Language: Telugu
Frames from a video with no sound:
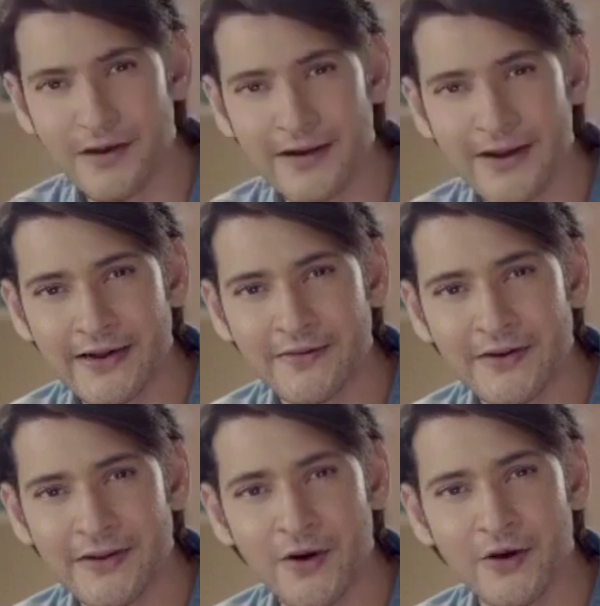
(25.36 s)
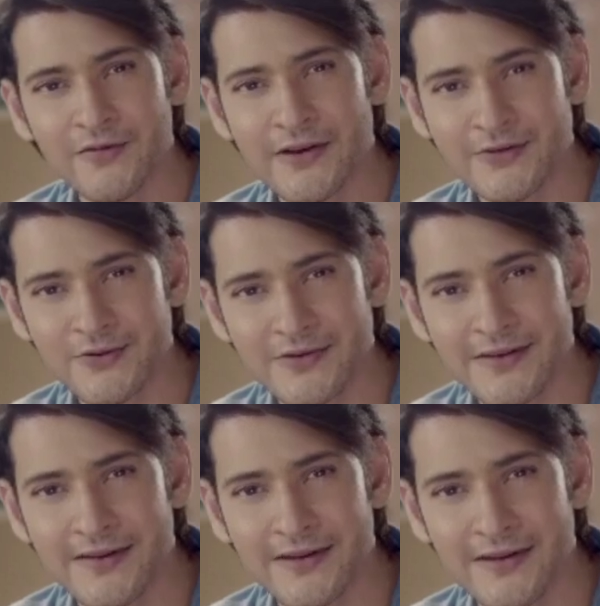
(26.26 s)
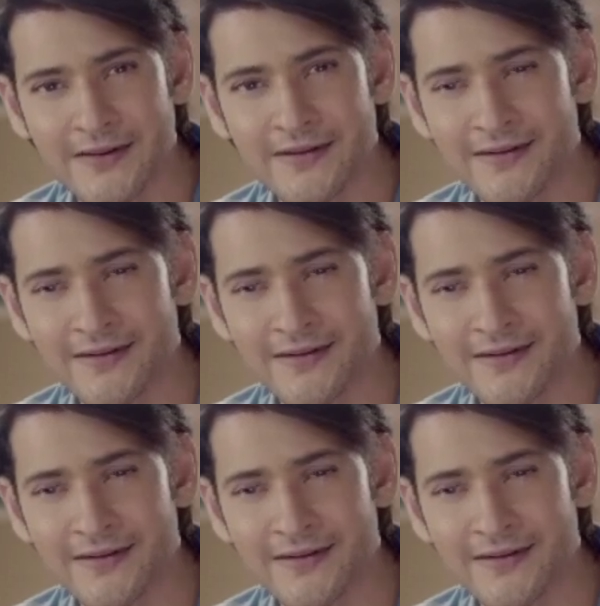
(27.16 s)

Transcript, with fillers: వాళ్ళ క్రియేటివిటీ కాన్ఫిడెన్స్ చూస్తుంటే